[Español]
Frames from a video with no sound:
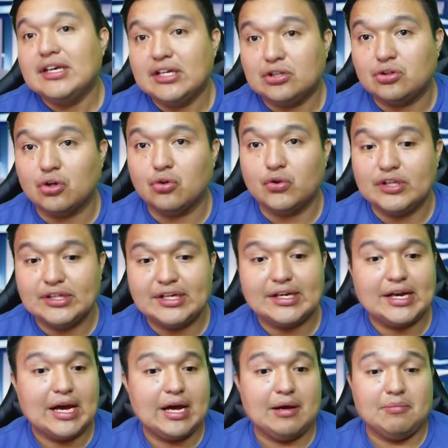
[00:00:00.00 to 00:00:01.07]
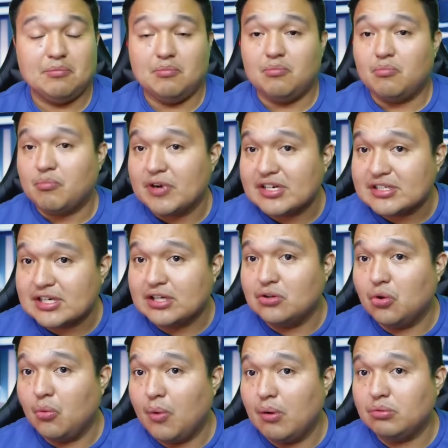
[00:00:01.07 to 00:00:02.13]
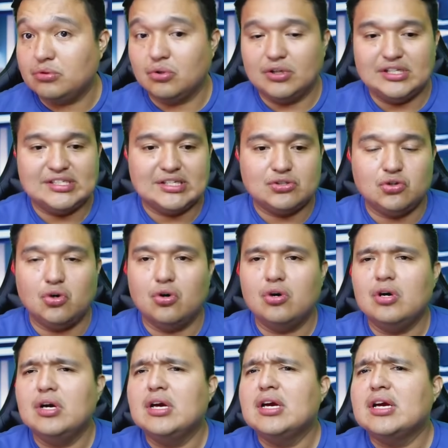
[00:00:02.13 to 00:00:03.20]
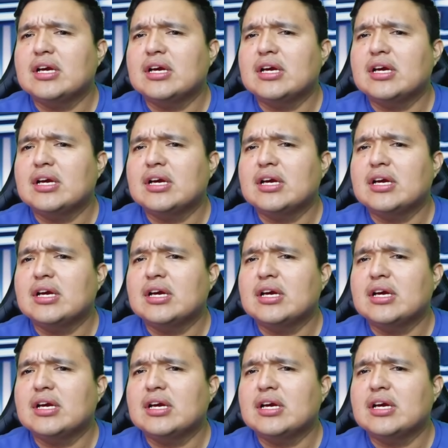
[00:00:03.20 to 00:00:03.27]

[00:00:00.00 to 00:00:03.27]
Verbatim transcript: y todo indica pues que no hubo autorización,